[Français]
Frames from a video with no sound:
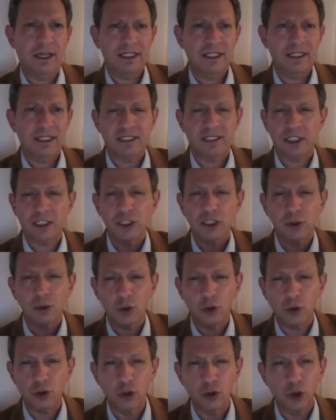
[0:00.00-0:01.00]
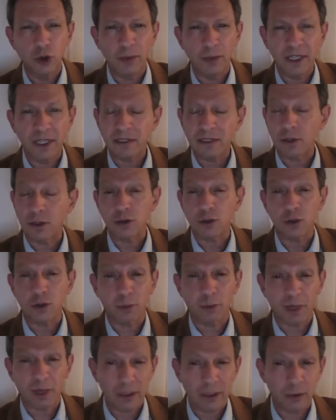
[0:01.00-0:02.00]
il s'agit de le gommer sans se
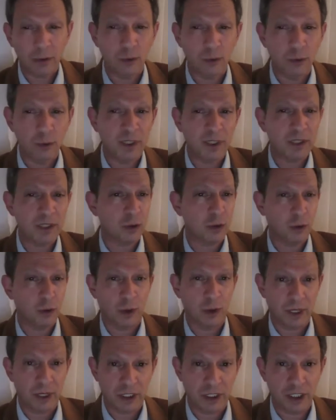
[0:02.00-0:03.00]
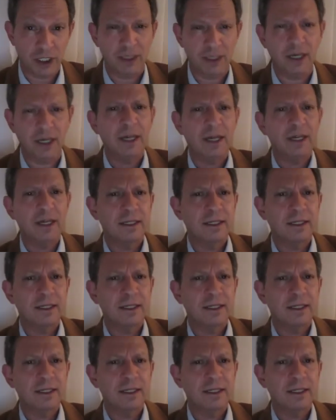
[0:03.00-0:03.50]
préoccuper de son origine